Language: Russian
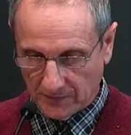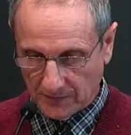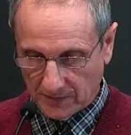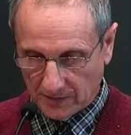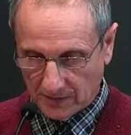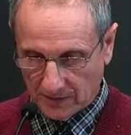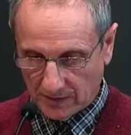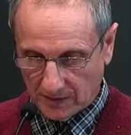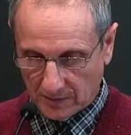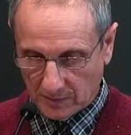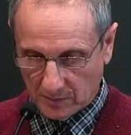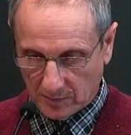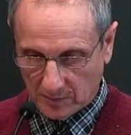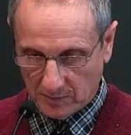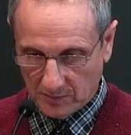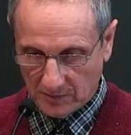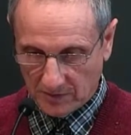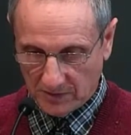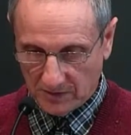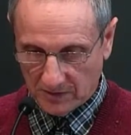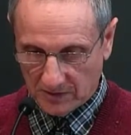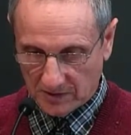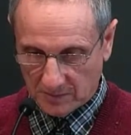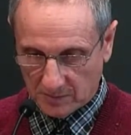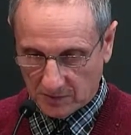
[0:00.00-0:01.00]
дабы мы,
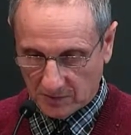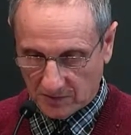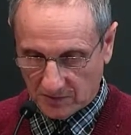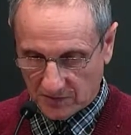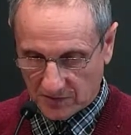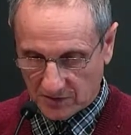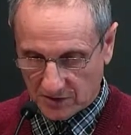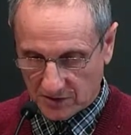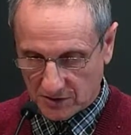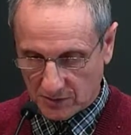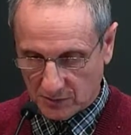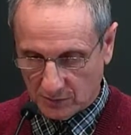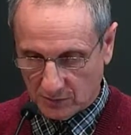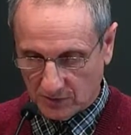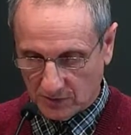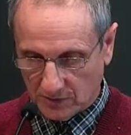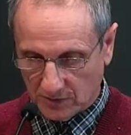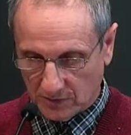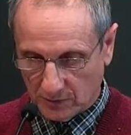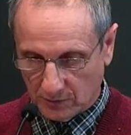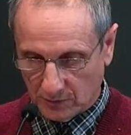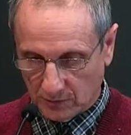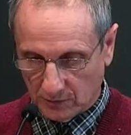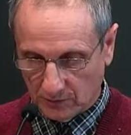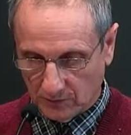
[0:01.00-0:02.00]
избавившись от
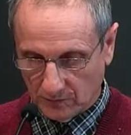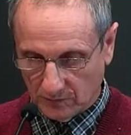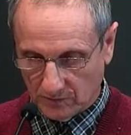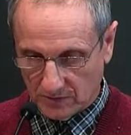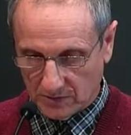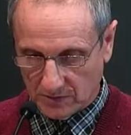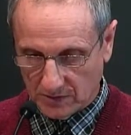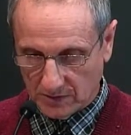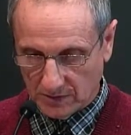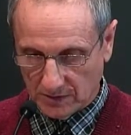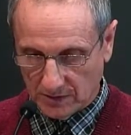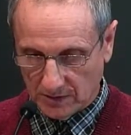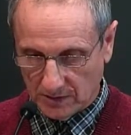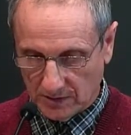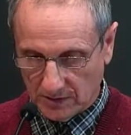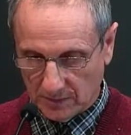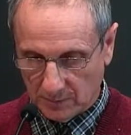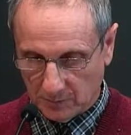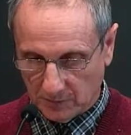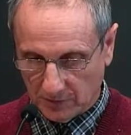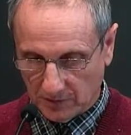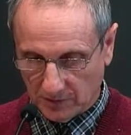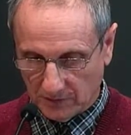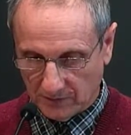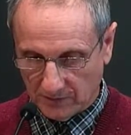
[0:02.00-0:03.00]
грехов, жили для
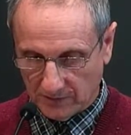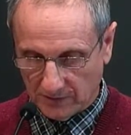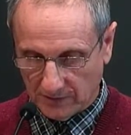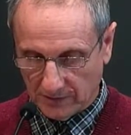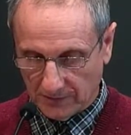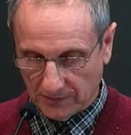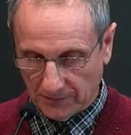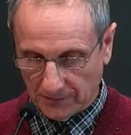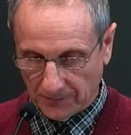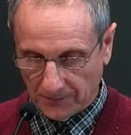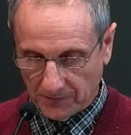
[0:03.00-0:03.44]
правды,